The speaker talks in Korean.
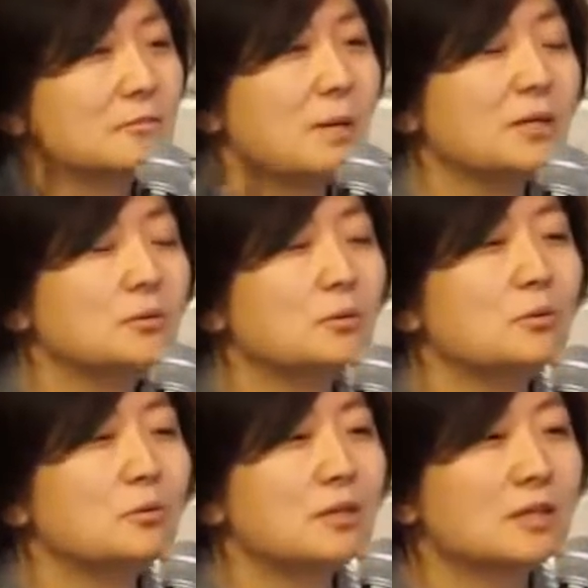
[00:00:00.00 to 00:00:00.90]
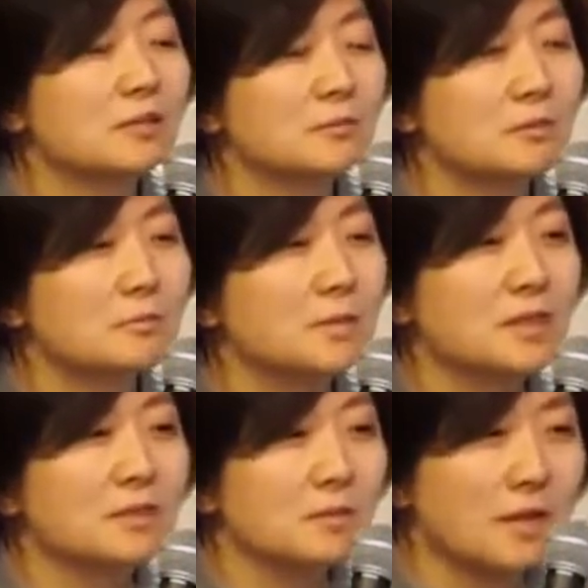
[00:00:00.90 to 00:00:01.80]
파도에
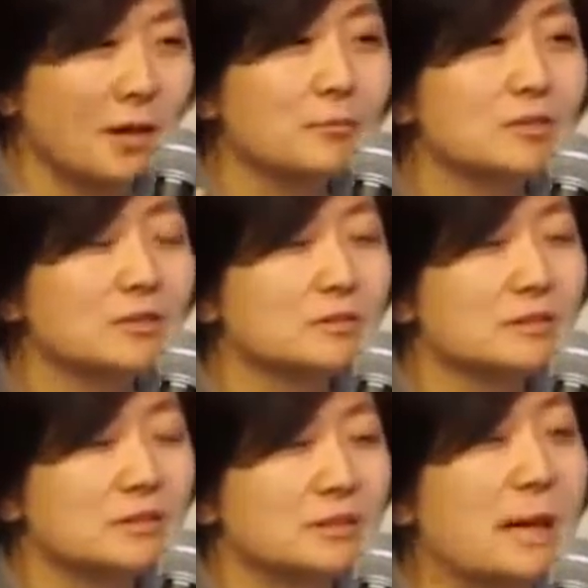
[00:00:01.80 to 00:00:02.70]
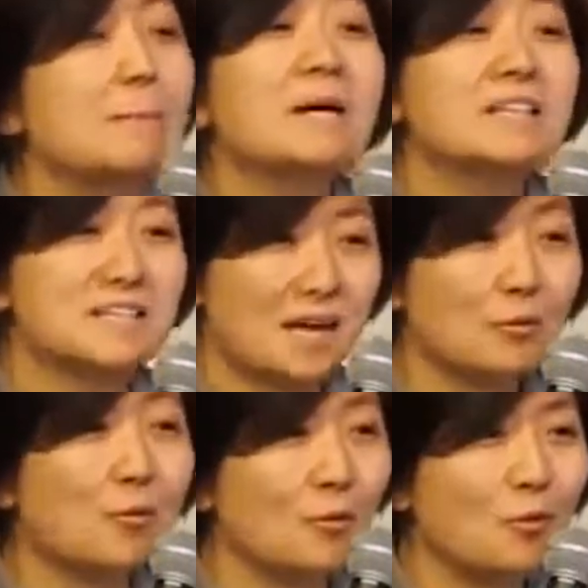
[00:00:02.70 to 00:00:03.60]
이렇게 아무튼 난파되지
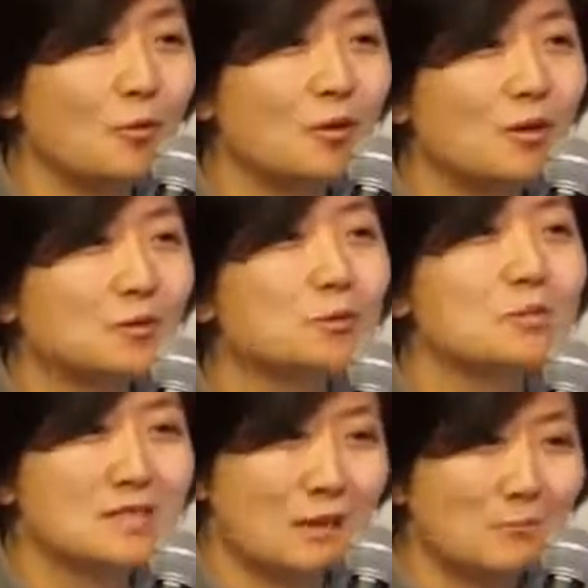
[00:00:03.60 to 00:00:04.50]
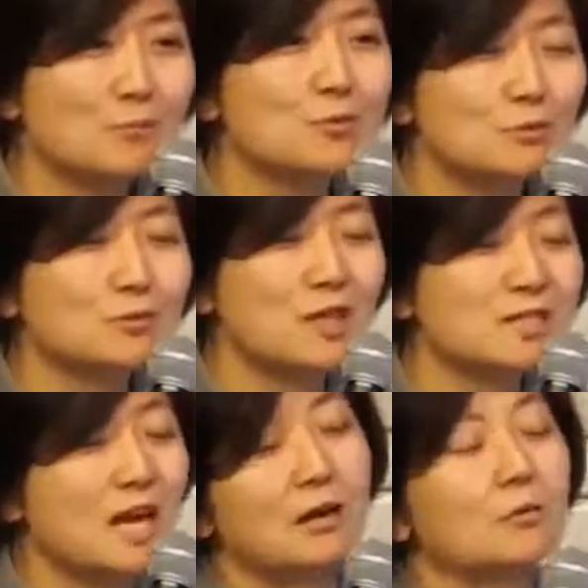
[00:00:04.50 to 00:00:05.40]
않고 또는
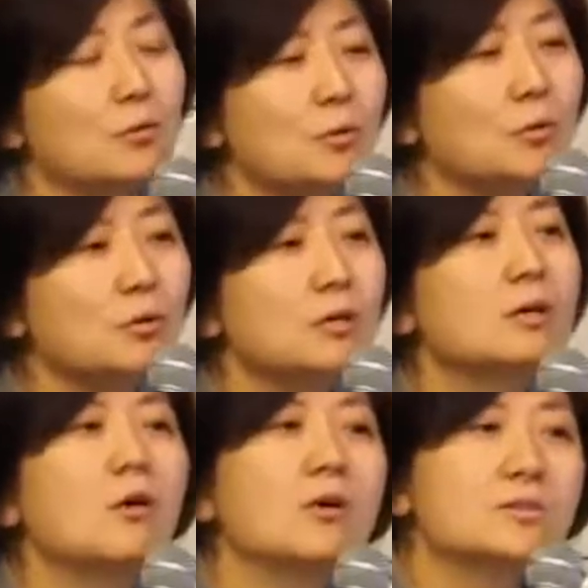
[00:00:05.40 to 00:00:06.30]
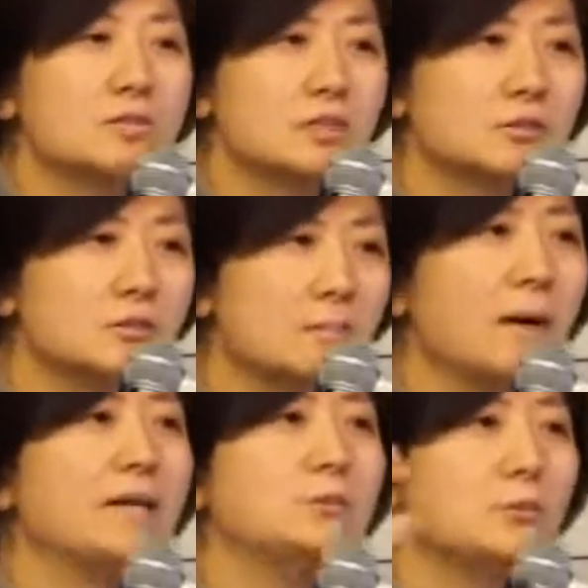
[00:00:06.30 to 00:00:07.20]
잠수되지 않고 어쨌든 이
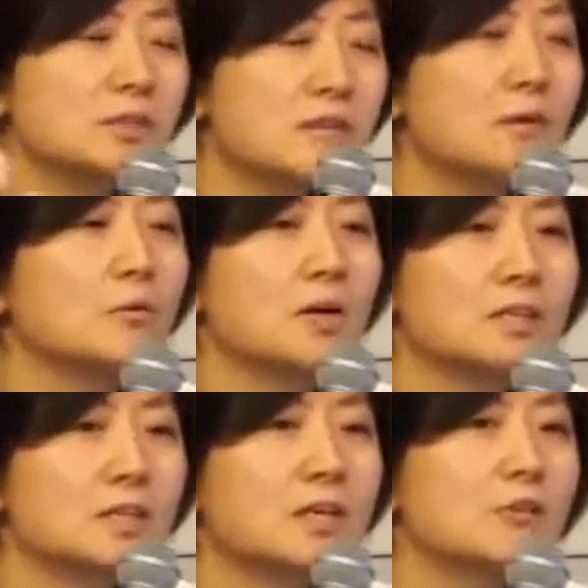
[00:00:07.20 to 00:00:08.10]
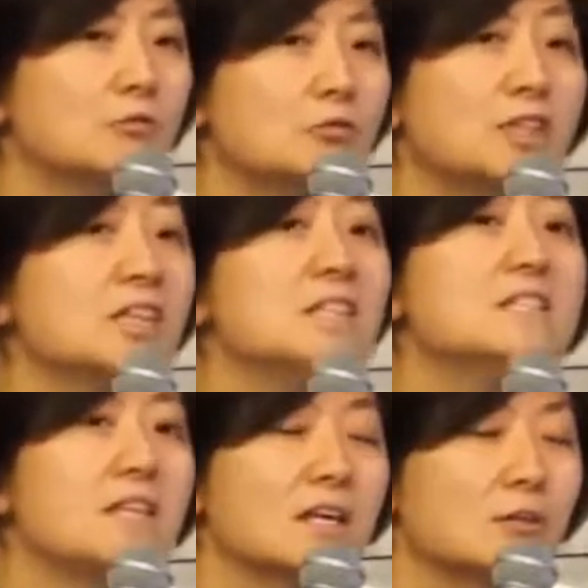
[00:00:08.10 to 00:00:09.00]
파도를 타고 가는 게 우리
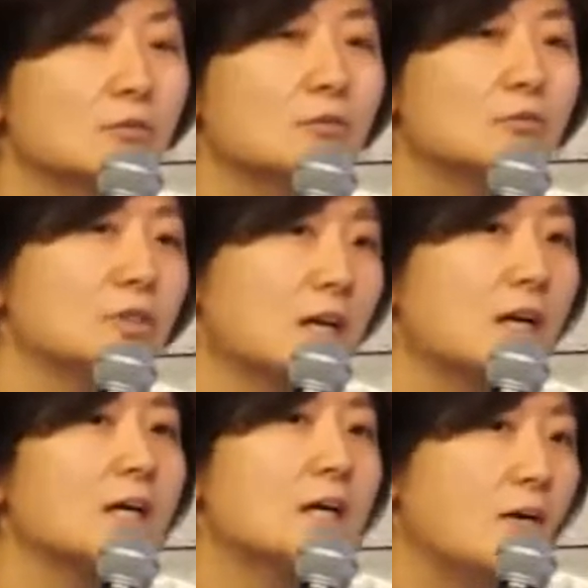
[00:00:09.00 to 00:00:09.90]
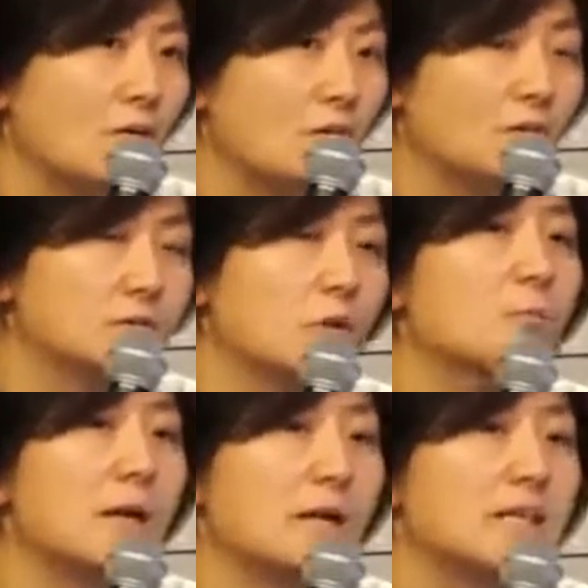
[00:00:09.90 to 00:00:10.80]
인생이고 우리가 어
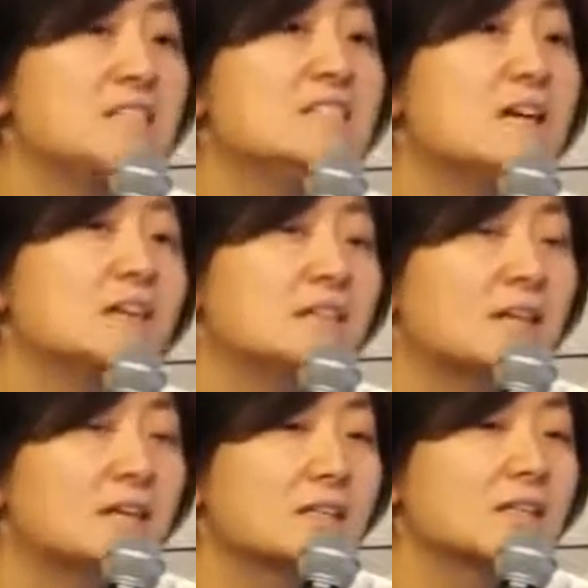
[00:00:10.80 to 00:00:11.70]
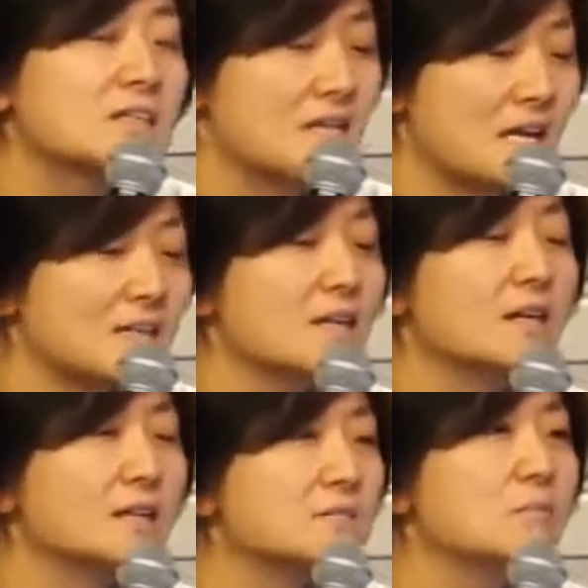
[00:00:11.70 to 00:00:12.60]
정말 인생을 대야 되는
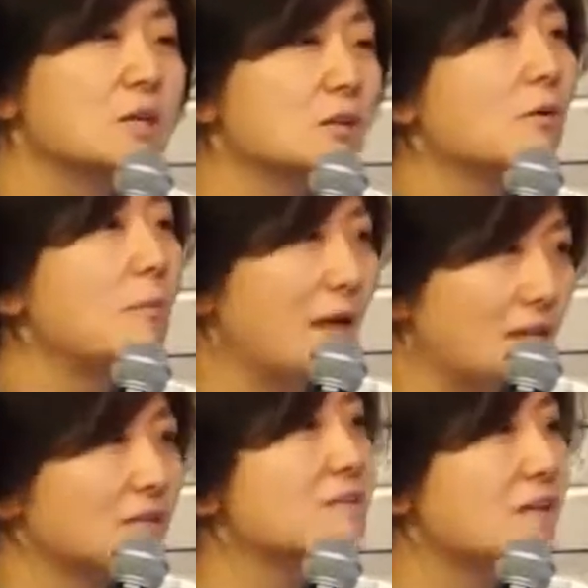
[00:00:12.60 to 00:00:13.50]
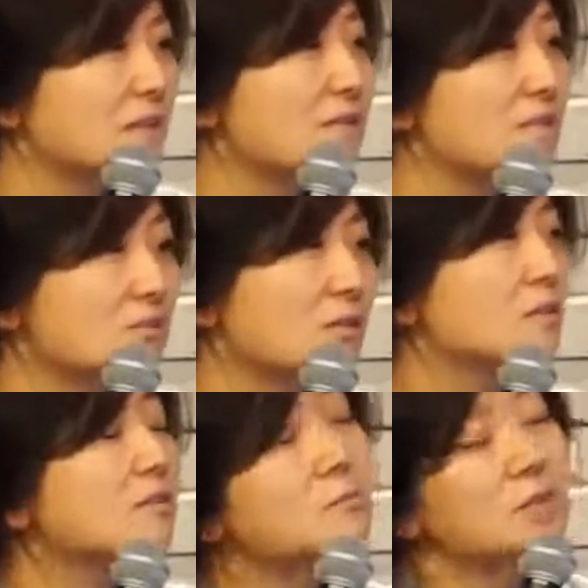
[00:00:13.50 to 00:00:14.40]
자세라는 의미에서 배는
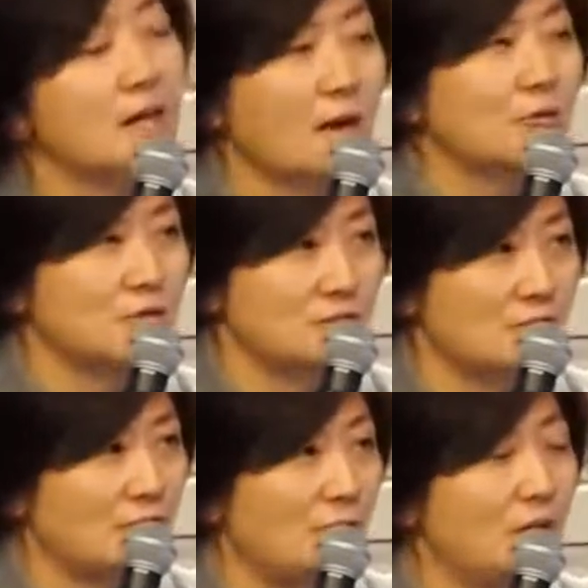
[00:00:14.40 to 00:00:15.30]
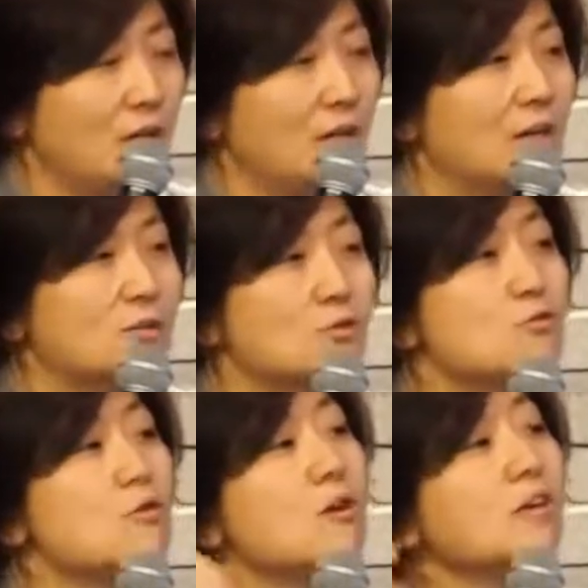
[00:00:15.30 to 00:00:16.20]
상징적인 의미를 갖고 있어요. 그래서
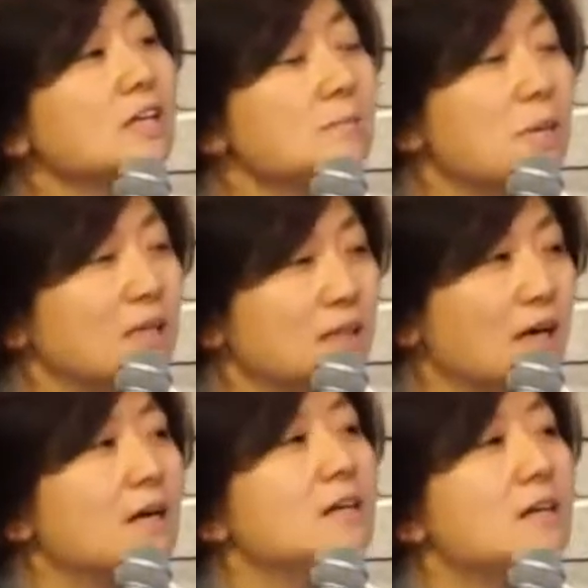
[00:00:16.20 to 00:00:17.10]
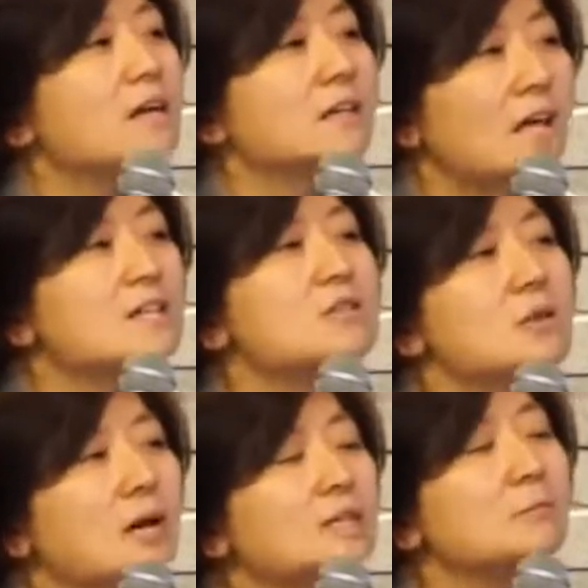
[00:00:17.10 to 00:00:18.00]
출렁이는 바다에
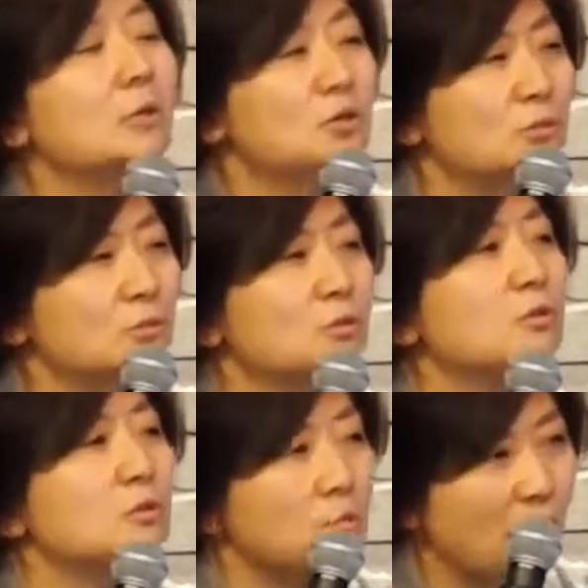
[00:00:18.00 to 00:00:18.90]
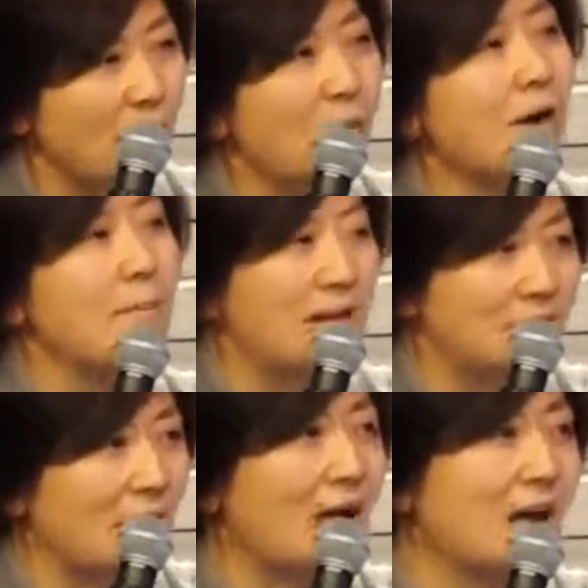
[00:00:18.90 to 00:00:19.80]
대처하는 모습으로 배와
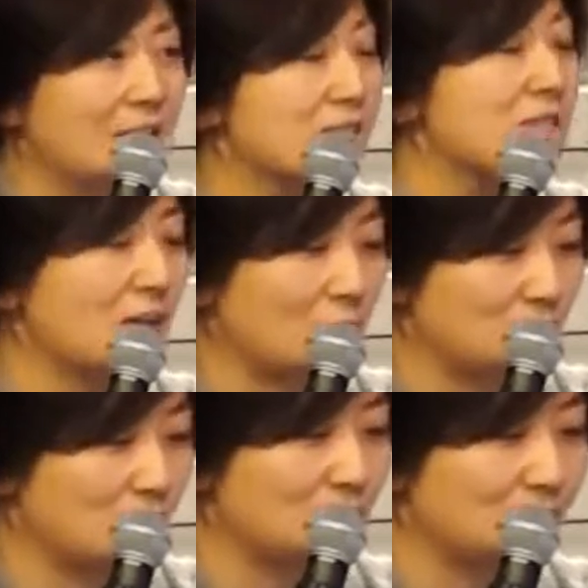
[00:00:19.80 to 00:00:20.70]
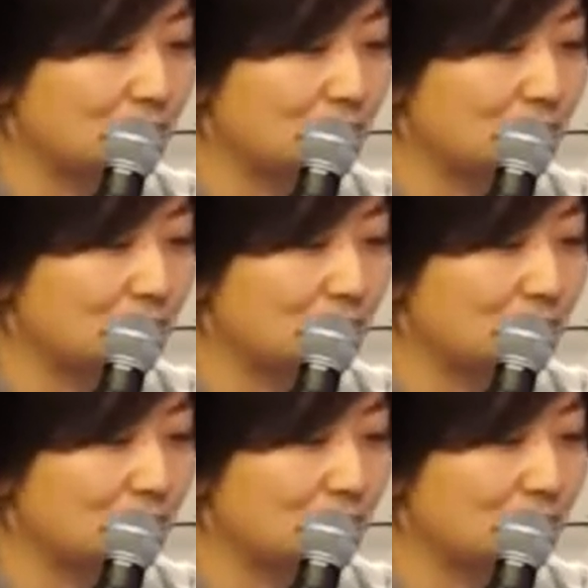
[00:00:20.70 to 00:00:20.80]
바다가 같이 나오죠.